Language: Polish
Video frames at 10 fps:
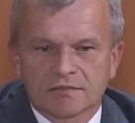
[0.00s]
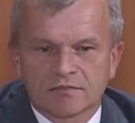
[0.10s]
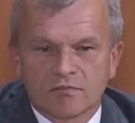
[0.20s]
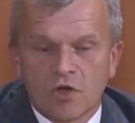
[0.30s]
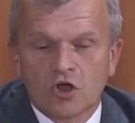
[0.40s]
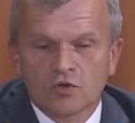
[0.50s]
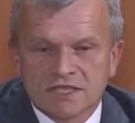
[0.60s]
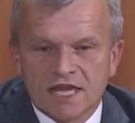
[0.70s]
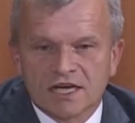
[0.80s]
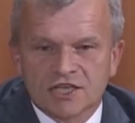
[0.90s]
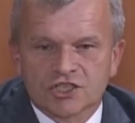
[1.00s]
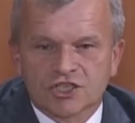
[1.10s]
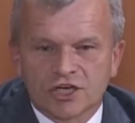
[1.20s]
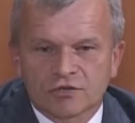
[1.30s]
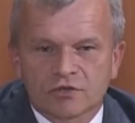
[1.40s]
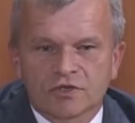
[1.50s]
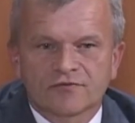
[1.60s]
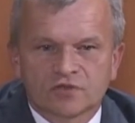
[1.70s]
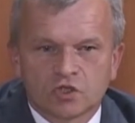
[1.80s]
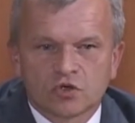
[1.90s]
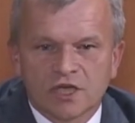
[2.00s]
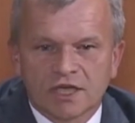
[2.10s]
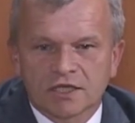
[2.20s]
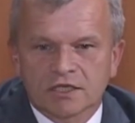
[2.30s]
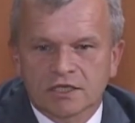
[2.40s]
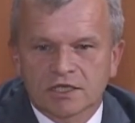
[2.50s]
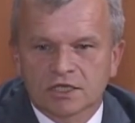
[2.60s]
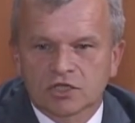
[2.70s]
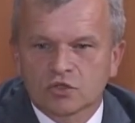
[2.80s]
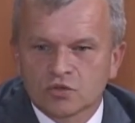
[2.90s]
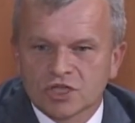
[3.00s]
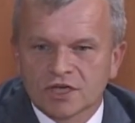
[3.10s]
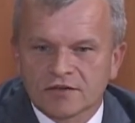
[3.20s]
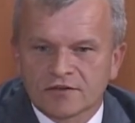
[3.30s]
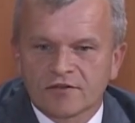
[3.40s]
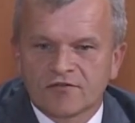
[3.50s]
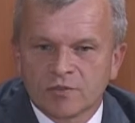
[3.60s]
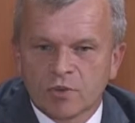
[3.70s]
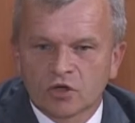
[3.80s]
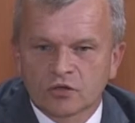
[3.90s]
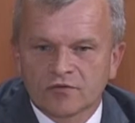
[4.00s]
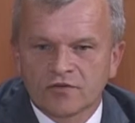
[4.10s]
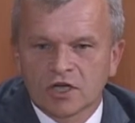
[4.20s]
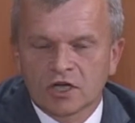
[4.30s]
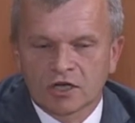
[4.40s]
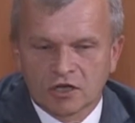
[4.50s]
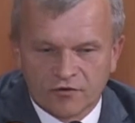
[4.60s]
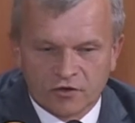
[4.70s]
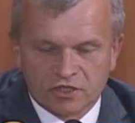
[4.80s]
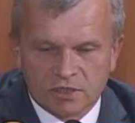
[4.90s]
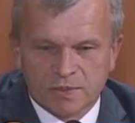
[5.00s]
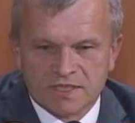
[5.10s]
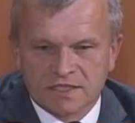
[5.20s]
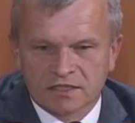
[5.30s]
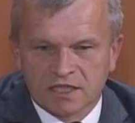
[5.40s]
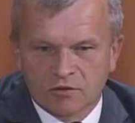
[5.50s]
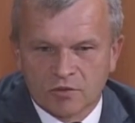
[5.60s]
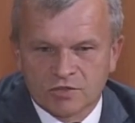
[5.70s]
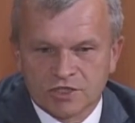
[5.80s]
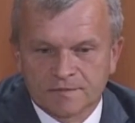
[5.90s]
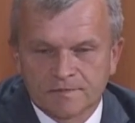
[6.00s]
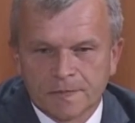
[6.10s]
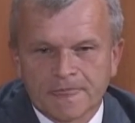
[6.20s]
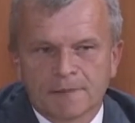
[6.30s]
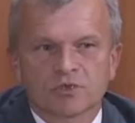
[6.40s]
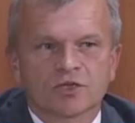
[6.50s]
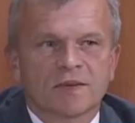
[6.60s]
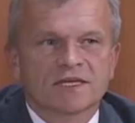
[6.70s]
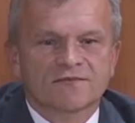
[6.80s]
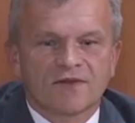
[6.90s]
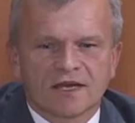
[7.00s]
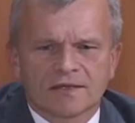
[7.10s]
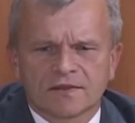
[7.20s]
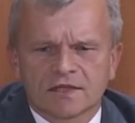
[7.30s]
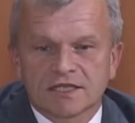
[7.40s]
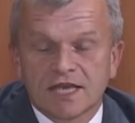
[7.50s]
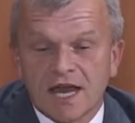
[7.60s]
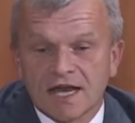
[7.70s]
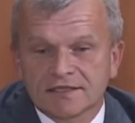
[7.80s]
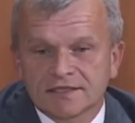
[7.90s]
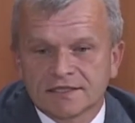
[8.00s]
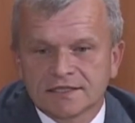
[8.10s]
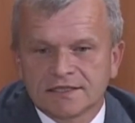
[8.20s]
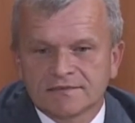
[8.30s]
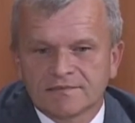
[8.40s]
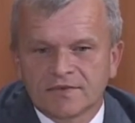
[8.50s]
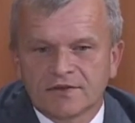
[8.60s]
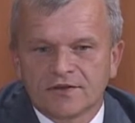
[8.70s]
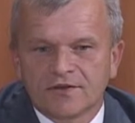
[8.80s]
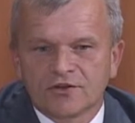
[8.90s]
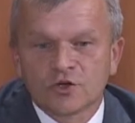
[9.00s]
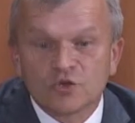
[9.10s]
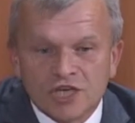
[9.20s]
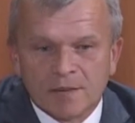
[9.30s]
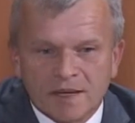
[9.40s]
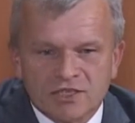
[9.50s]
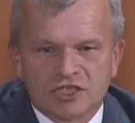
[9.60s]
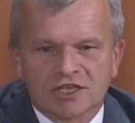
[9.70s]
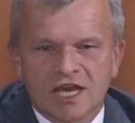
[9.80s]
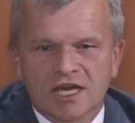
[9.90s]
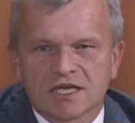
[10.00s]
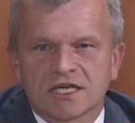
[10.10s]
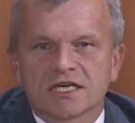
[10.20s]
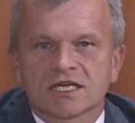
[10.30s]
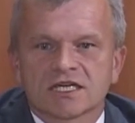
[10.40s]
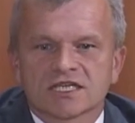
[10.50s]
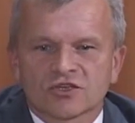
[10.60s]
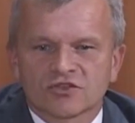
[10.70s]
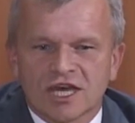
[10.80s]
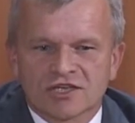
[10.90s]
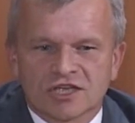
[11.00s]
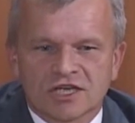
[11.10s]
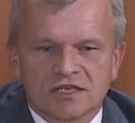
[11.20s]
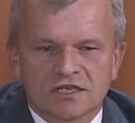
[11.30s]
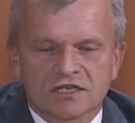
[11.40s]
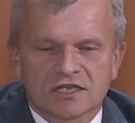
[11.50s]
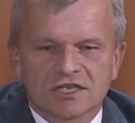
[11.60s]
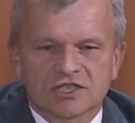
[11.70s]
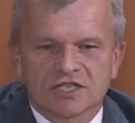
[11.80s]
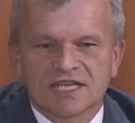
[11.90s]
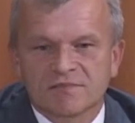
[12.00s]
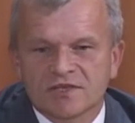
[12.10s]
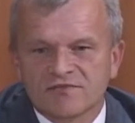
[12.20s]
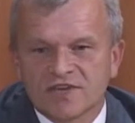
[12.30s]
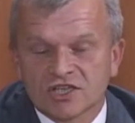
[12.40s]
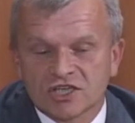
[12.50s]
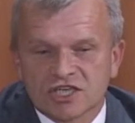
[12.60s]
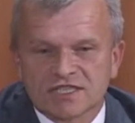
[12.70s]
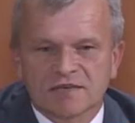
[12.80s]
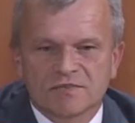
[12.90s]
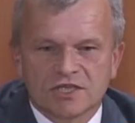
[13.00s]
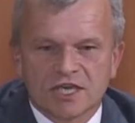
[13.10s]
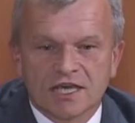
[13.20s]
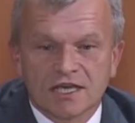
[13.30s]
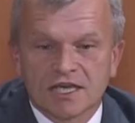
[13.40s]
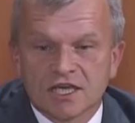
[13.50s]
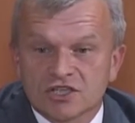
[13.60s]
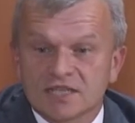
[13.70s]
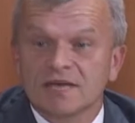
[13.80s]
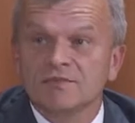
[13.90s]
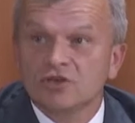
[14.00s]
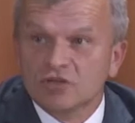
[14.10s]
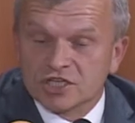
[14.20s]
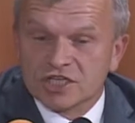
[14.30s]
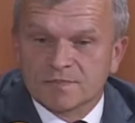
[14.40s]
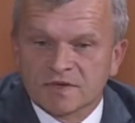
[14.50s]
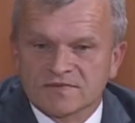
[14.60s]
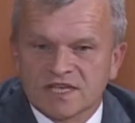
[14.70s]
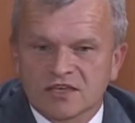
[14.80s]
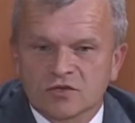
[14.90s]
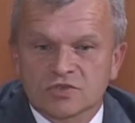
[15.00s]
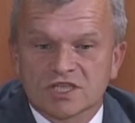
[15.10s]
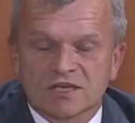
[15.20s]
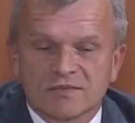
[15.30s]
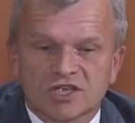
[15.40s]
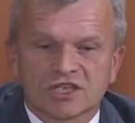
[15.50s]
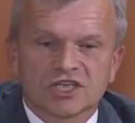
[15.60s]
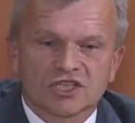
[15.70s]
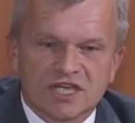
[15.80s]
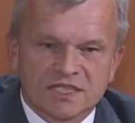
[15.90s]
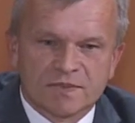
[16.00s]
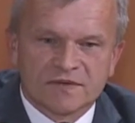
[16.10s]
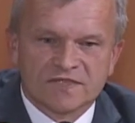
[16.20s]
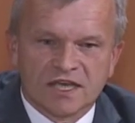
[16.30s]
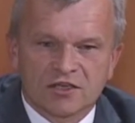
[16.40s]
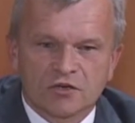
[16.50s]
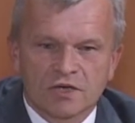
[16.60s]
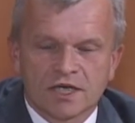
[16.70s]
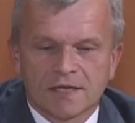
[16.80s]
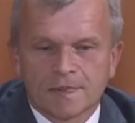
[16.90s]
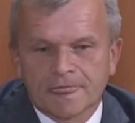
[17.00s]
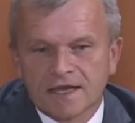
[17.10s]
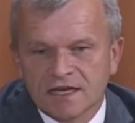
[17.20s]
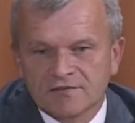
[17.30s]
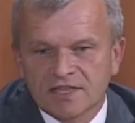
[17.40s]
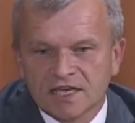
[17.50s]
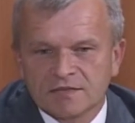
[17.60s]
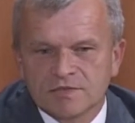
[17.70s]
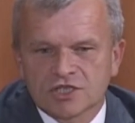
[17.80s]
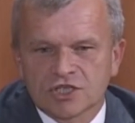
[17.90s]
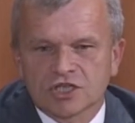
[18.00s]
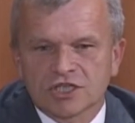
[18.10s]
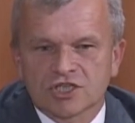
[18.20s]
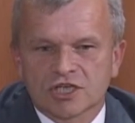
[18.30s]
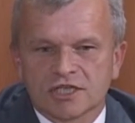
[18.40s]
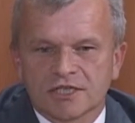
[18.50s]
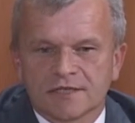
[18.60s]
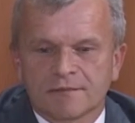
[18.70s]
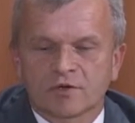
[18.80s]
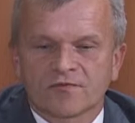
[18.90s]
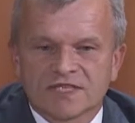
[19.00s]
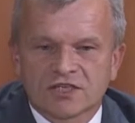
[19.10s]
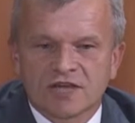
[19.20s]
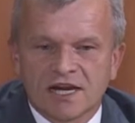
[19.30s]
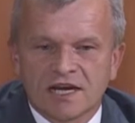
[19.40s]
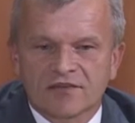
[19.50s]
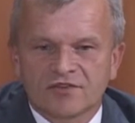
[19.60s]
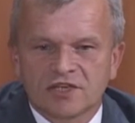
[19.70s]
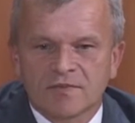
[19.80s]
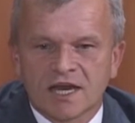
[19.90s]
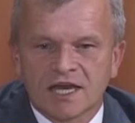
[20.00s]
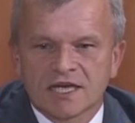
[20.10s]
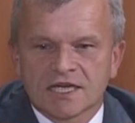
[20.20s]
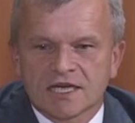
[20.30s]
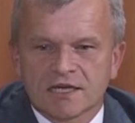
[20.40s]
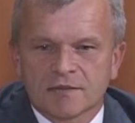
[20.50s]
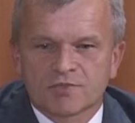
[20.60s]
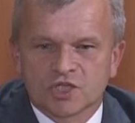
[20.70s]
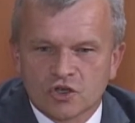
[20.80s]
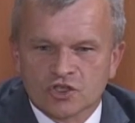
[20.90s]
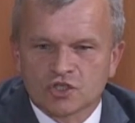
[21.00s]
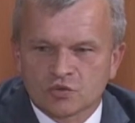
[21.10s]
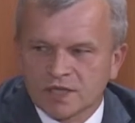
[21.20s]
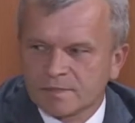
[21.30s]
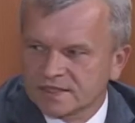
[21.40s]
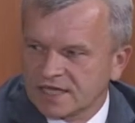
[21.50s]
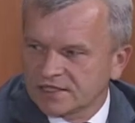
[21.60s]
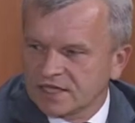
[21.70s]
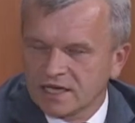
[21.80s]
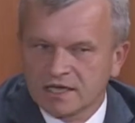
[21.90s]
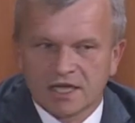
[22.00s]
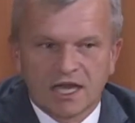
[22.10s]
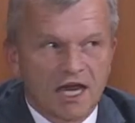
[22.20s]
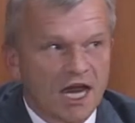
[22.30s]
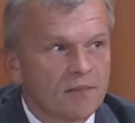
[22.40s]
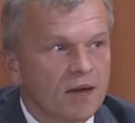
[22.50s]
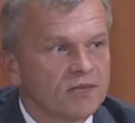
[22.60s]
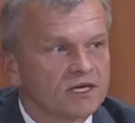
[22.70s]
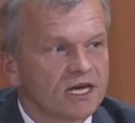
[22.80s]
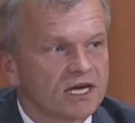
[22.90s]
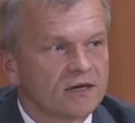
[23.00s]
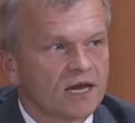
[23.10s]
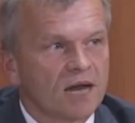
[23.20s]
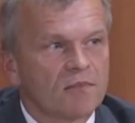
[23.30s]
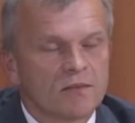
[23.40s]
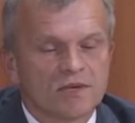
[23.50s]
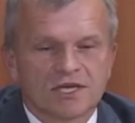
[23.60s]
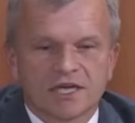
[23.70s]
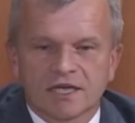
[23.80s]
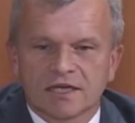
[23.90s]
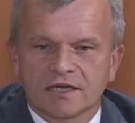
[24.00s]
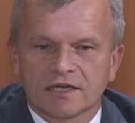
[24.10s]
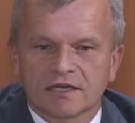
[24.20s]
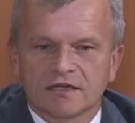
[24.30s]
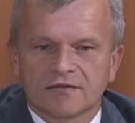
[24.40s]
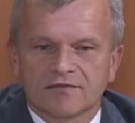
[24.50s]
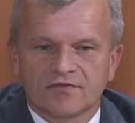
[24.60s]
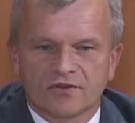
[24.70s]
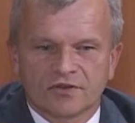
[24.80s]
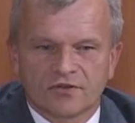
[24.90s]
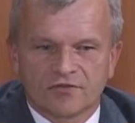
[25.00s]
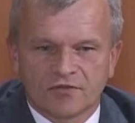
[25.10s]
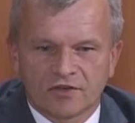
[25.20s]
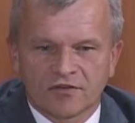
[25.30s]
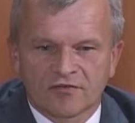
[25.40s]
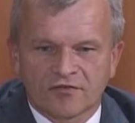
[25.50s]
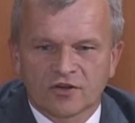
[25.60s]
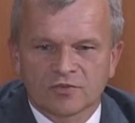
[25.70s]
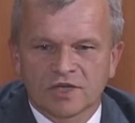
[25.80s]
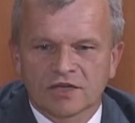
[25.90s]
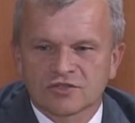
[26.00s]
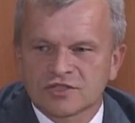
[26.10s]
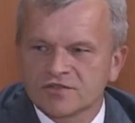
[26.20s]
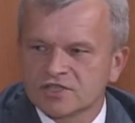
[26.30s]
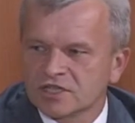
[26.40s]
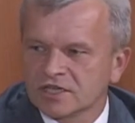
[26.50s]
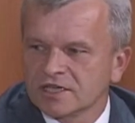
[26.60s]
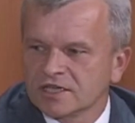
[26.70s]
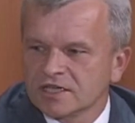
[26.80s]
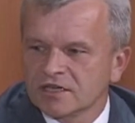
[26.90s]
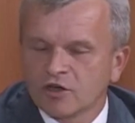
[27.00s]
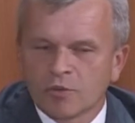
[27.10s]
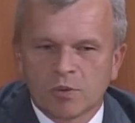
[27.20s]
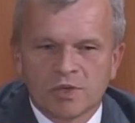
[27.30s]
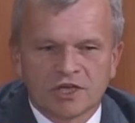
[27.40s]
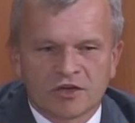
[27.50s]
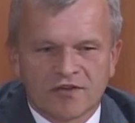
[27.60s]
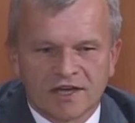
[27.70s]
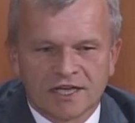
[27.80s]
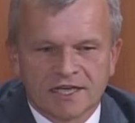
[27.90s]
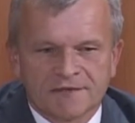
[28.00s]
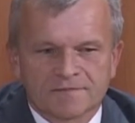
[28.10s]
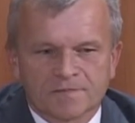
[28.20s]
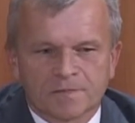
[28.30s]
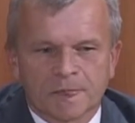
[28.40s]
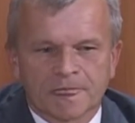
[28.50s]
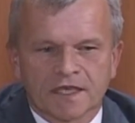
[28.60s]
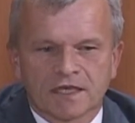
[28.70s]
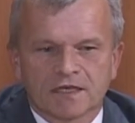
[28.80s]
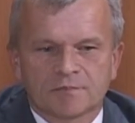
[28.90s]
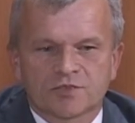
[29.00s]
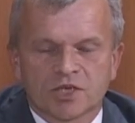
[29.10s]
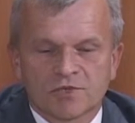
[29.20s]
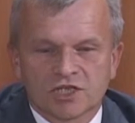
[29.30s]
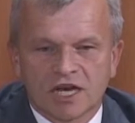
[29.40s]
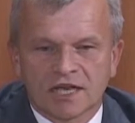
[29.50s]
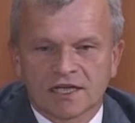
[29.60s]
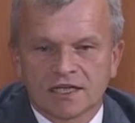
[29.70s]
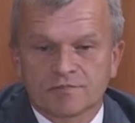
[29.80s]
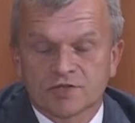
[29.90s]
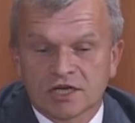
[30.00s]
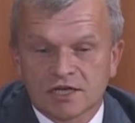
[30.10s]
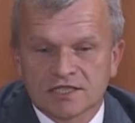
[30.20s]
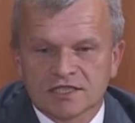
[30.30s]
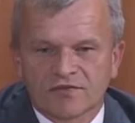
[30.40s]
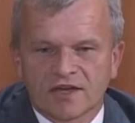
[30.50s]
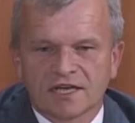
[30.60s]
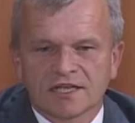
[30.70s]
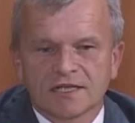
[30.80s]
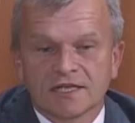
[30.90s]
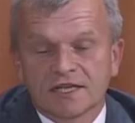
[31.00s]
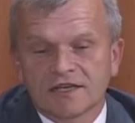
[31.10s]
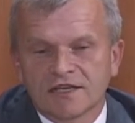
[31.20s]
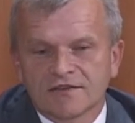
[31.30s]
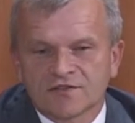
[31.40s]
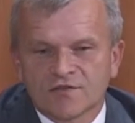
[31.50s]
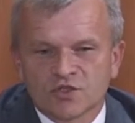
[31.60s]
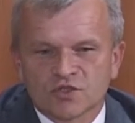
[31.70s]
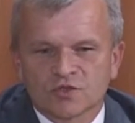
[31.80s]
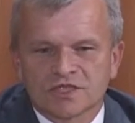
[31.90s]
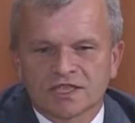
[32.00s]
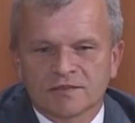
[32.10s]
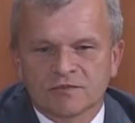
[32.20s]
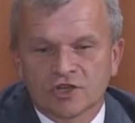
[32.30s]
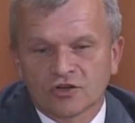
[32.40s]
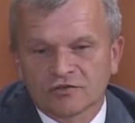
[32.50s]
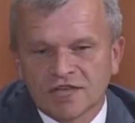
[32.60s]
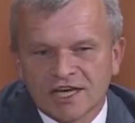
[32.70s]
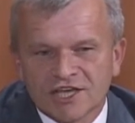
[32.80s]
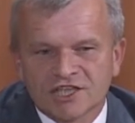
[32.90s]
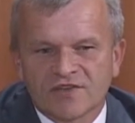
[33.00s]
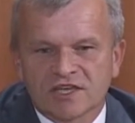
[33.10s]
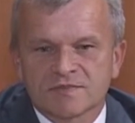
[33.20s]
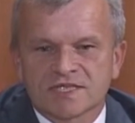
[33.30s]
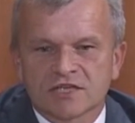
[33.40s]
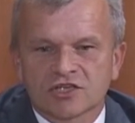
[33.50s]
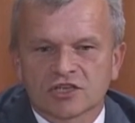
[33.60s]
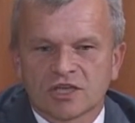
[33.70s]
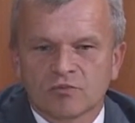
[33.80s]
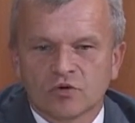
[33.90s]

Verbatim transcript: mogą znaleźć się w drugiej turze wyborów o fotel prezydenta Łomży. Proszę Państwa, ja różnie patrzę na E, sondaże. E, czasami im wierzę, czasami nie. Czasami one się sprawdzają, czasami się też nie sprawdzają. Ale wydaje mi się, że jeżeli profesjonalna firma e, przynosi tutaj badania, a mamy je, a mamy je w, w, w, formie oczywiście opublikowanej mm, i przemyślanej, przeanalizowanej. W związku z tym no, należy w jakimś sensie temu